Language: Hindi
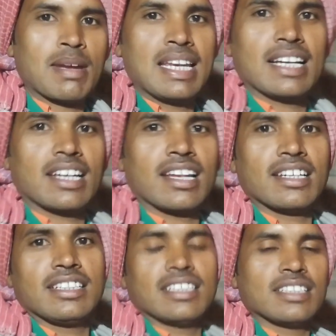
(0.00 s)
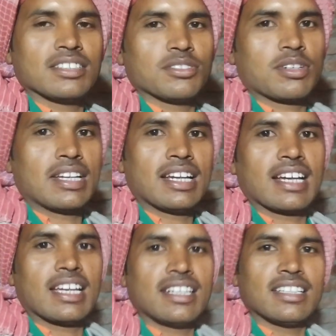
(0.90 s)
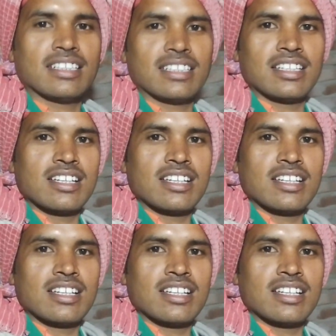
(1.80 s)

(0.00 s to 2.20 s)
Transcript: महिला करा रही है तो खाना खाएंगे